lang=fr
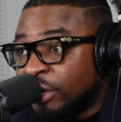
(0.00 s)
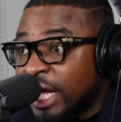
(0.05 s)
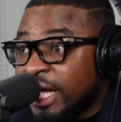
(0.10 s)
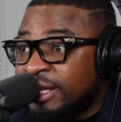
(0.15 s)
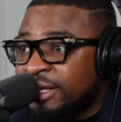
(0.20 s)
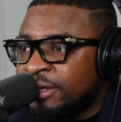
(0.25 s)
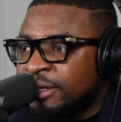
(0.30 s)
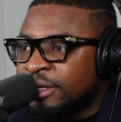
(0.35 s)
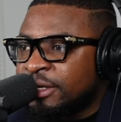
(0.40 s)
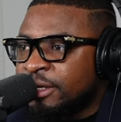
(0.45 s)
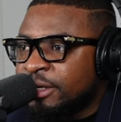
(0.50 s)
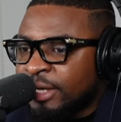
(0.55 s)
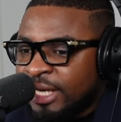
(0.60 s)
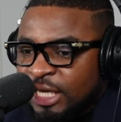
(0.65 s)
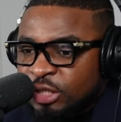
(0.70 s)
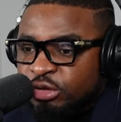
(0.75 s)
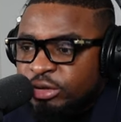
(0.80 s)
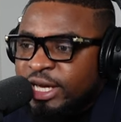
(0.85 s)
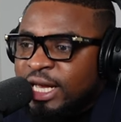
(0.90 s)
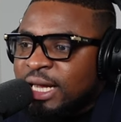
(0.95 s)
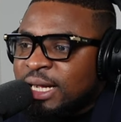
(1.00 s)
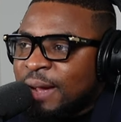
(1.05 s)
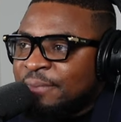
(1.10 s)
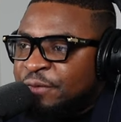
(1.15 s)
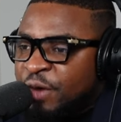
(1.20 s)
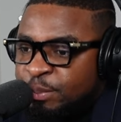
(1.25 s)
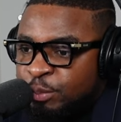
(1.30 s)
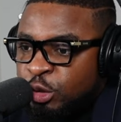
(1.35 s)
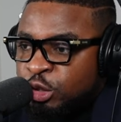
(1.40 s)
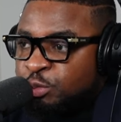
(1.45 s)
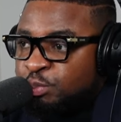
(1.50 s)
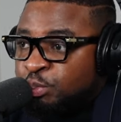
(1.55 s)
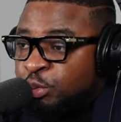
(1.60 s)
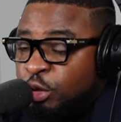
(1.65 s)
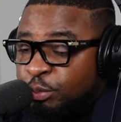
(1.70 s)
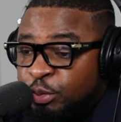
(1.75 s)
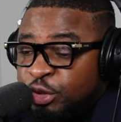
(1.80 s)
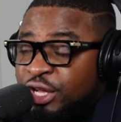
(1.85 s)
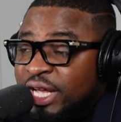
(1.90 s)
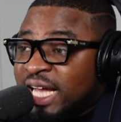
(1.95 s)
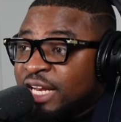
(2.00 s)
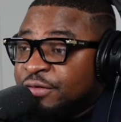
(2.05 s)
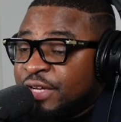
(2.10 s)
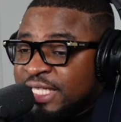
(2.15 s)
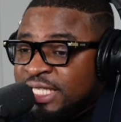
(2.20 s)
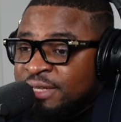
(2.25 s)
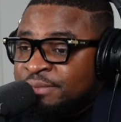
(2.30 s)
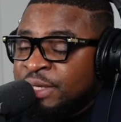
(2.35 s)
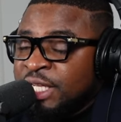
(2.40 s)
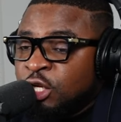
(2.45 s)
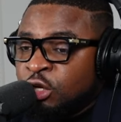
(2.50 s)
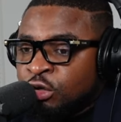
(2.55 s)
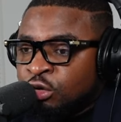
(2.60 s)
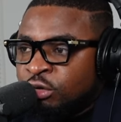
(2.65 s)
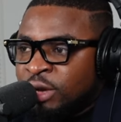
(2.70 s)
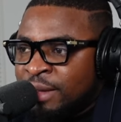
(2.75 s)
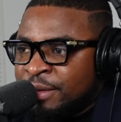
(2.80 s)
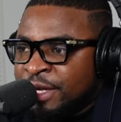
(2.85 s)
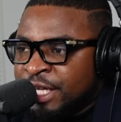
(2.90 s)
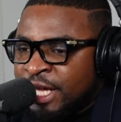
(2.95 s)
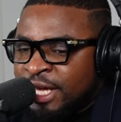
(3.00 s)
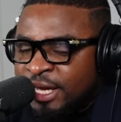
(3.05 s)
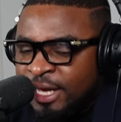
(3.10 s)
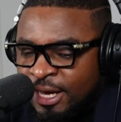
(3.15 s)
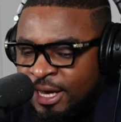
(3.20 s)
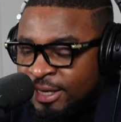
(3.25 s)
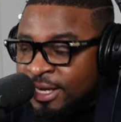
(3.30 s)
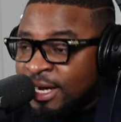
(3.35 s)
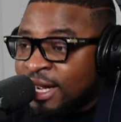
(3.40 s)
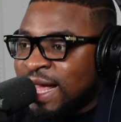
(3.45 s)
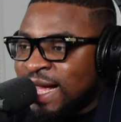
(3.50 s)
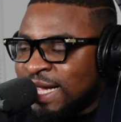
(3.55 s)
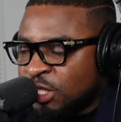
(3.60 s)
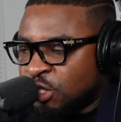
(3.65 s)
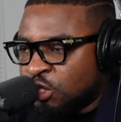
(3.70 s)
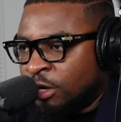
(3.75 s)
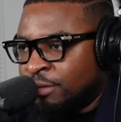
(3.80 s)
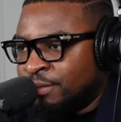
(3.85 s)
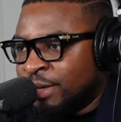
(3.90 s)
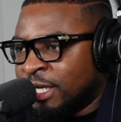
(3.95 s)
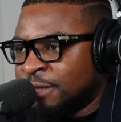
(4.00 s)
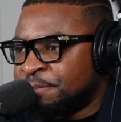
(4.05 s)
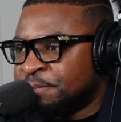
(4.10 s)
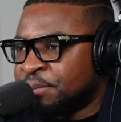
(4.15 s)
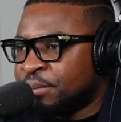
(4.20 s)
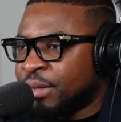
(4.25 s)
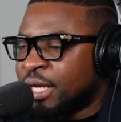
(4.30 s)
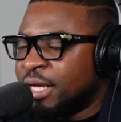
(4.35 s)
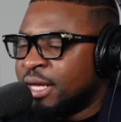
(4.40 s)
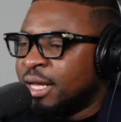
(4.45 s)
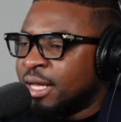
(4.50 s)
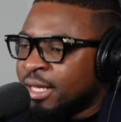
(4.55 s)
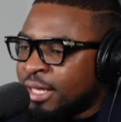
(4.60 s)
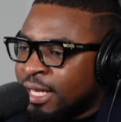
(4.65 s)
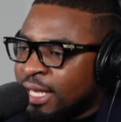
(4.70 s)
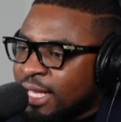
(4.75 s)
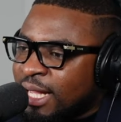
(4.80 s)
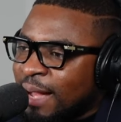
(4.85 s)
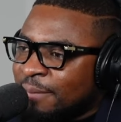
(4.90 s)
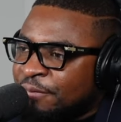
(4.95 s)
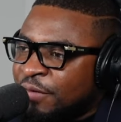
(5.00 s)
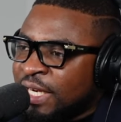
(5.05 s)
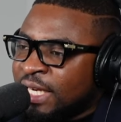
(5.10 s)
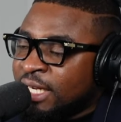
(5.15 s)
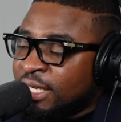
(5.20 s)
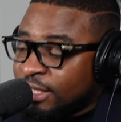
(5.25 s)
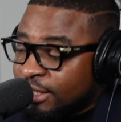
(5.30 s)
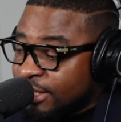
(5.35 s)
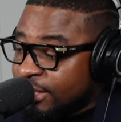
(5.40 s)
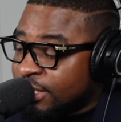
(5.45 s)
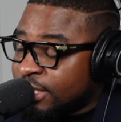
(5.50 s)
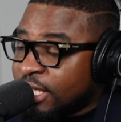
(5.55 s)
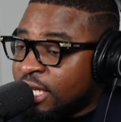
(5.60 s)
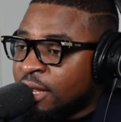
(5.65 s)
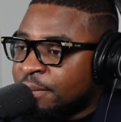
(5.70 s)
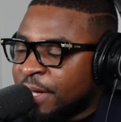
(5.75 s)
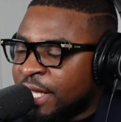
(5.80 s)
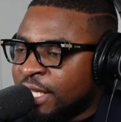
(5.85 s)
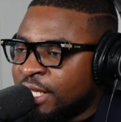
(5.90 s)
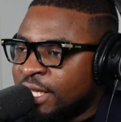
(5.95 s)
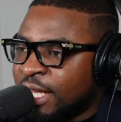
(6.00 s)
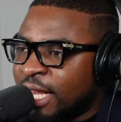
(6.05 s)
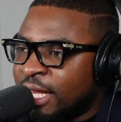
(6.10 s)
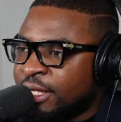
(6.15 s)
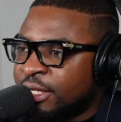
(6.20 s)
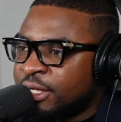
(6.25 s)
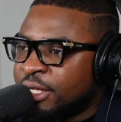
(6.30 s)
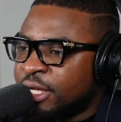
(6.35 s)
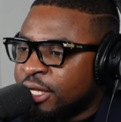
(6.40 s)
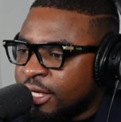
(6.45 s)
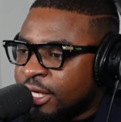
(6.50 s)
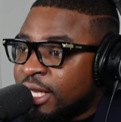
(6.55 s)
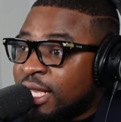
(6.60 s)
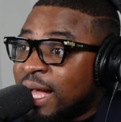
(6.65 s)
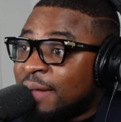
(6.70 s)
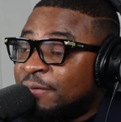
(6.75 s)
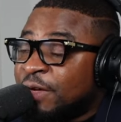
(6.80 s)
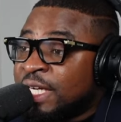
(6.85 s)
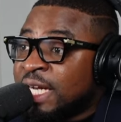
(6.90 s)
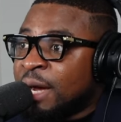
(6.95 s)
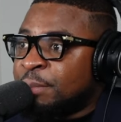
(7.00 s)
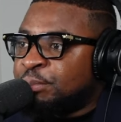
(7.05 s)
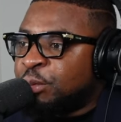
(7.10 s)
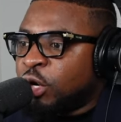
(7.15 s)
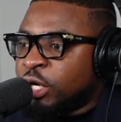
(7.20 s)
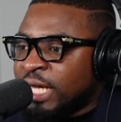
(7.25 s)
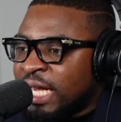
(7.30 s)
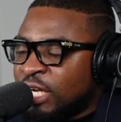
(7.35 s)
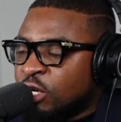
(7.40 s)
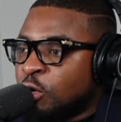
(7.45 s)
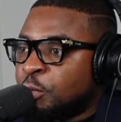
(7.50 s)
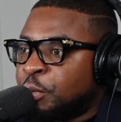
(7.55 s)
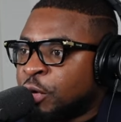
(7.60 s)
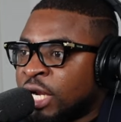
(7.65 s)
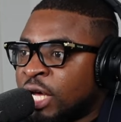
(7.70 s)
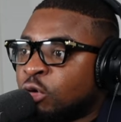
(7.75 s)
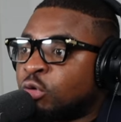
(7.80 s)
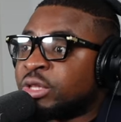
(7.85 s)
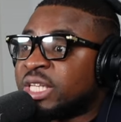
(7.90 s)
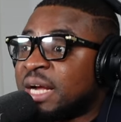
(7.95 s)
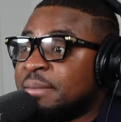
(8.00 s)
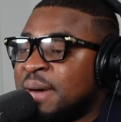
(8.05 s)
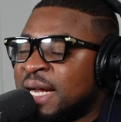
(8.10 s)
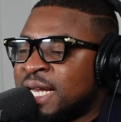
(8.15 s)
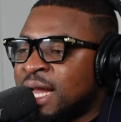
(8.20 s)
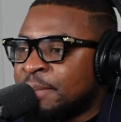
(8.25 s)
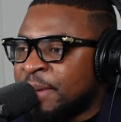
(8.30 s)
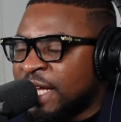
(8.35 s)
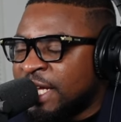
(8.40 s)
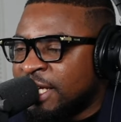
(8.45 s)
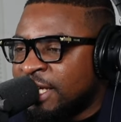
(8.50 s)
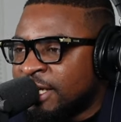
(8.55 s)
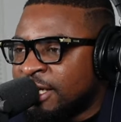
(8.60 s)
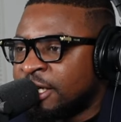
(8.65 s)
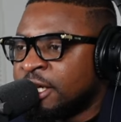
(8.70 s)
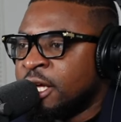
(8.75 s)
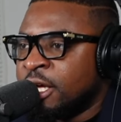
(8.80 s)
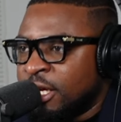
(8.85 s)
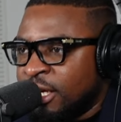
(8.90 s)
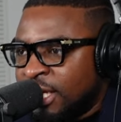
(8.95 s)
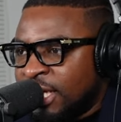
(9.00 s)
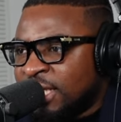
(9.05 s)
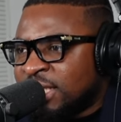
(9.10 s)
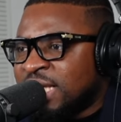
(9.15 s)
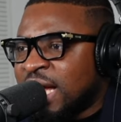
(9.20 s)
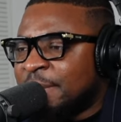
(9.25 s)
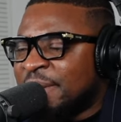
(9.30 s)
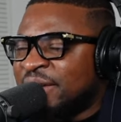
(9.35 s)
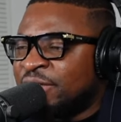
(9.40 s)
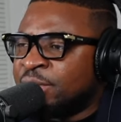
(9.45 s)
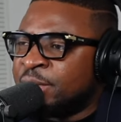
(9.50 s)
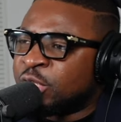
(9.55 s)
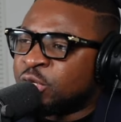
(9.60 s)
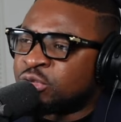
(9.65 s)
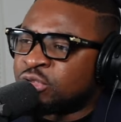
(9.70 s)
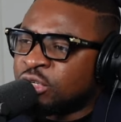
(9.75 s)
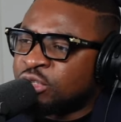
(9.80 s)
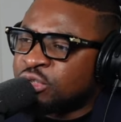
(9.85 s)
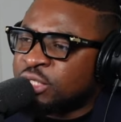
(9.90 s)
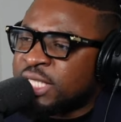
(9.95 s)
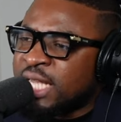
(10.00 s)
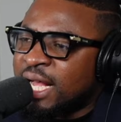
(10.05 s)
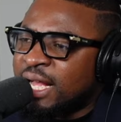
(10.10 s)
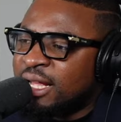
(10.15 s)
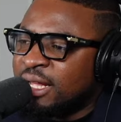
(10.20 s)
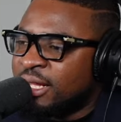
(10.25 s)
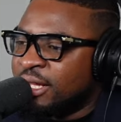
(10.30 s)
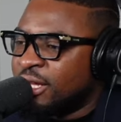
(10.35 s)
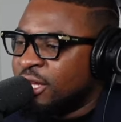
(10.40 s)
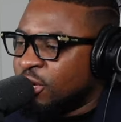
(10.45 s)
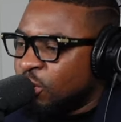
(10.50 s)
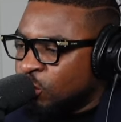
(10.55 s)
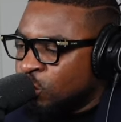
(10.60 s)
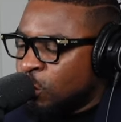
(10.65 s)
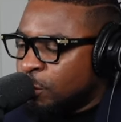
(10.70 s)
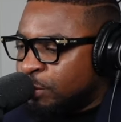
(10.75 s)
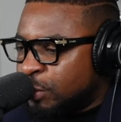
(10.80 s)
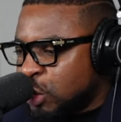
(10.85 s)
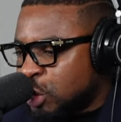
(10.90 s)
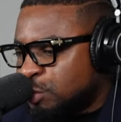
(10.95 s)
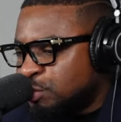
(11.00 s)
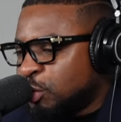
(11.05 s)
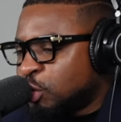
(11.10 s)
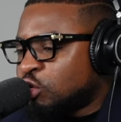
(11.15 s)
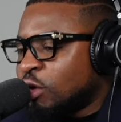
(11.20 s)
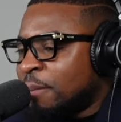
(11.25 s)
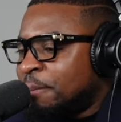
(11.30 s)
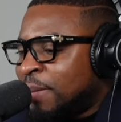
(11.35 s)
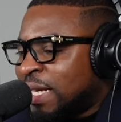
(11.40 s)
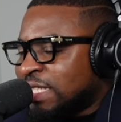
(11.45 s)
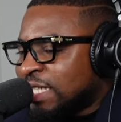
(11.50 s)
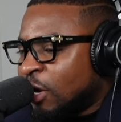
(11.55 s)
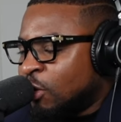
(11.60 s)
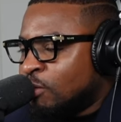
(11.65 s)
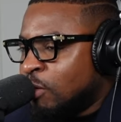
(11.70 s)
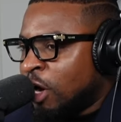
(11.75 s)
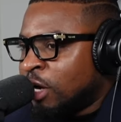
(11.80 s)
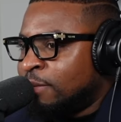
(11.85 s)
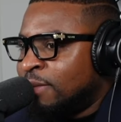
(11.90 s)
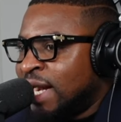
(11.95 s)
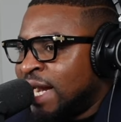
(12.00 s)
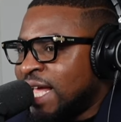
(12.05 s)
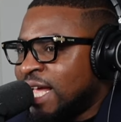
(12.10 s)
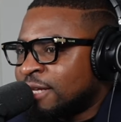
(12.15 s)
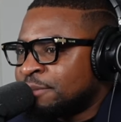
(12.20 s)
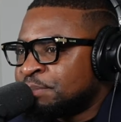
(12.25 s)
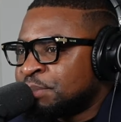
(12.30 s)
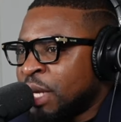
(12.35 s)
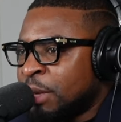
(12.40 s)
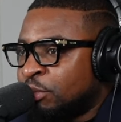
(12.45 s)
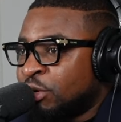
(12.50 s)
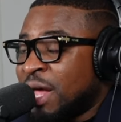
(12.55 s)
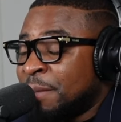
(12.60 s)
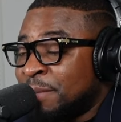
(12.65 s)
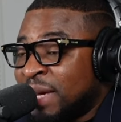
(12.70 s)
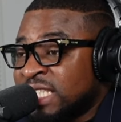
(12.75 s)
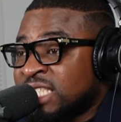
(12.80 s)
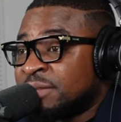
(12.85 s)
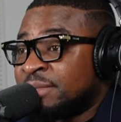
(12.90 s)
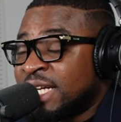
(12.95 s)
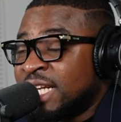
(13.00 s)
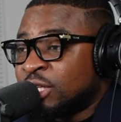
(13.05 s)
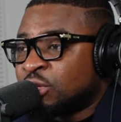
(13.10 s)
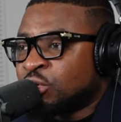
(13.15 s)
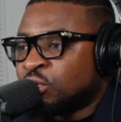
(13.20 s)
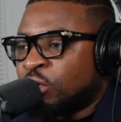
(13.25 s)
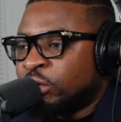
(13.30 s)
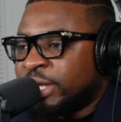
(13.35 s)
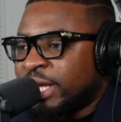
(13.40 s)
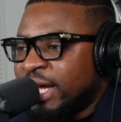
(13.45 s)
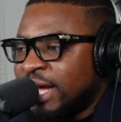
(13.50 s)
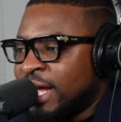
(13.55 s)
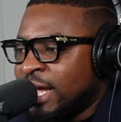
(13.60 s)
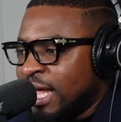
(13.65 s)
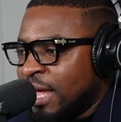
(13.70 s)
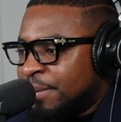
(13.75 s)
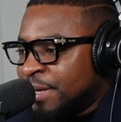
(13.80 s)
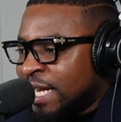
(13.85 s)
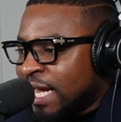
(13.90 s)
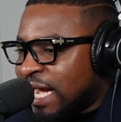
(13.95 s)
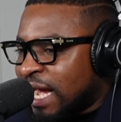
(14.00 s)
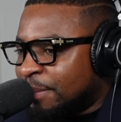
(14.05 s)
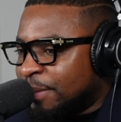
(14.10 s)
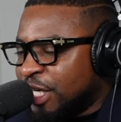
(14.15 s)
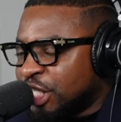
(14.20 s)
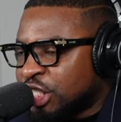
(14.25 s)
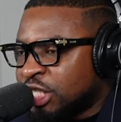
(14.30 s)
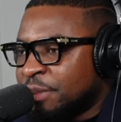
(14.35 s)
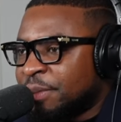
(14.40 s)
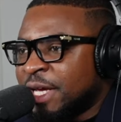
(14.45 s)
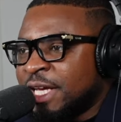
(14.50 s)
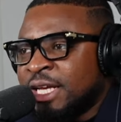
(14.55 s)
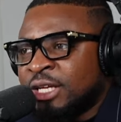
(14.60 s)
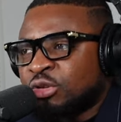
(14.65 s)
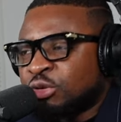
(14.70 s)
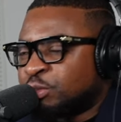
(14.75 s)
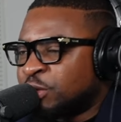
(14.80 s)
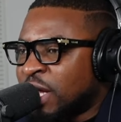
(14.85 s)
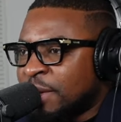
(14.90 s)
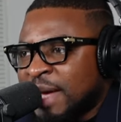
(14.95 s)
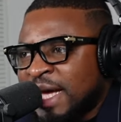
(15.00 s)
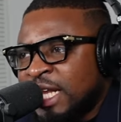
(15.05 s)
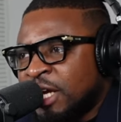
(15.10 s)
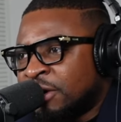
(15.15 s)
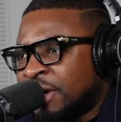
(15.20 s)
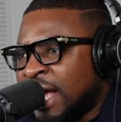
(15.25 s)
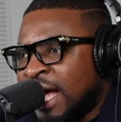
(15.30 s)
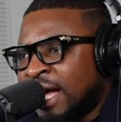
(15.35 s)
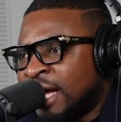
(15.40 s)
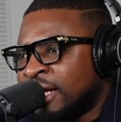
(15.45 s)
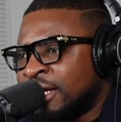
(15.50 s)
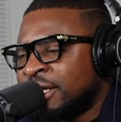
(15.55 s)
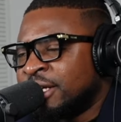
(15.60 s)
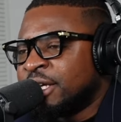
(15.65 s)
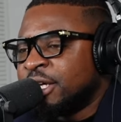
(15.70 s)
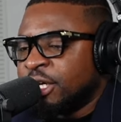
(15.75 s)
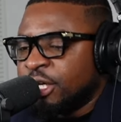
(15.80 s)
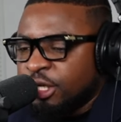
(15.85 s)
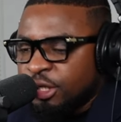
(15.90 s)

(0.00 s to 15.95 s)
OK? Il qui a fait plus, plus, de 90 millions de dollars américains dans le gaz seulement. Il a fait dans l'électricité dans le pays. Hein. Il a fait dans le port, dans l'aéroport, dans le contrebande dans le pays. Hein. L'État n'a pas voulu mettre sur ça. Nous plus plutôt à marcher en bol blé pour marcher de tous côtés et puis un cap riche dans le pays, hein, tout le monde a gardé là.